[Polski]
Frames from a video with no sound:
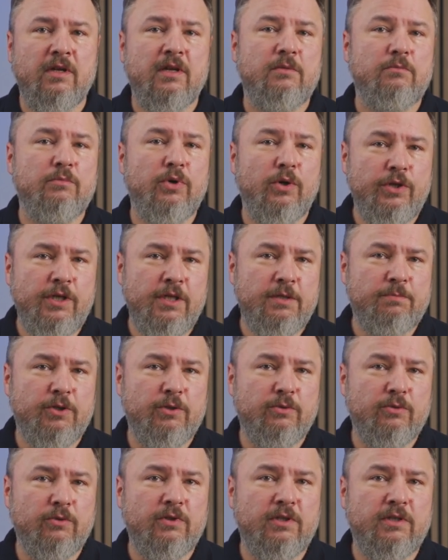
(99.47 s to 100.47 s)
bo ich
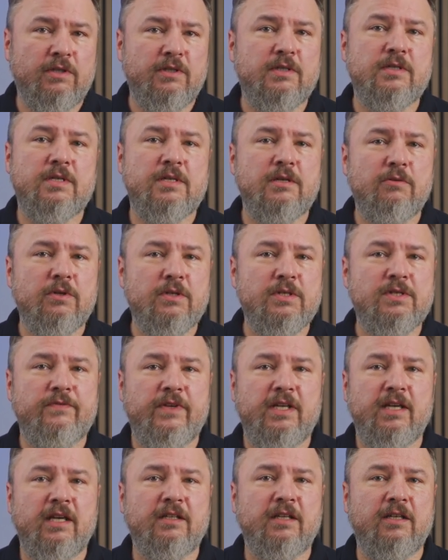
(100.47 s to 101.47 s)
produkty są
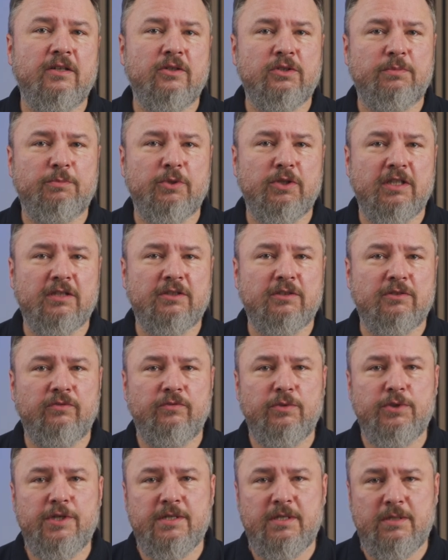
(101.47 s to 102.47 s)
rozwijane od ponad
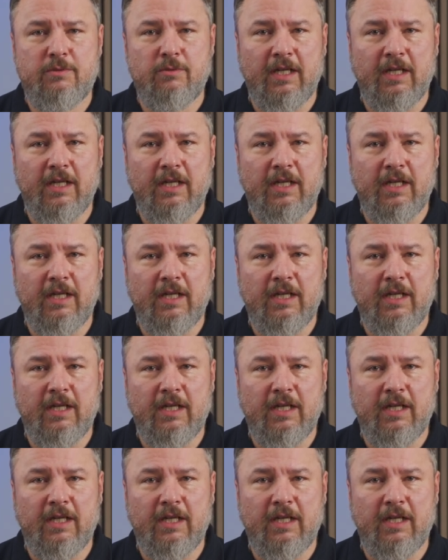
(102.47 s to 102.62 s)
20